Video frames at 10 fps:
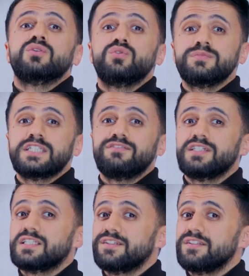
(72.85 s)
Tüm
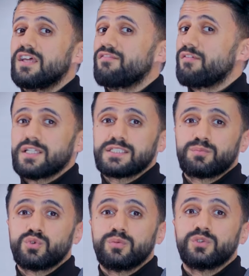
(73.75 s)
sevdiklerinle ve
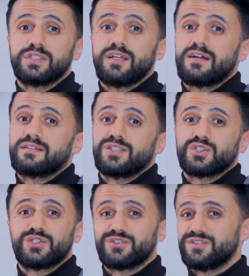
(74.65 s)
WhatsApp grubundaki
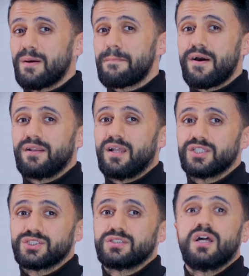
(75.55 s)
arkadaşlarınla paylaş.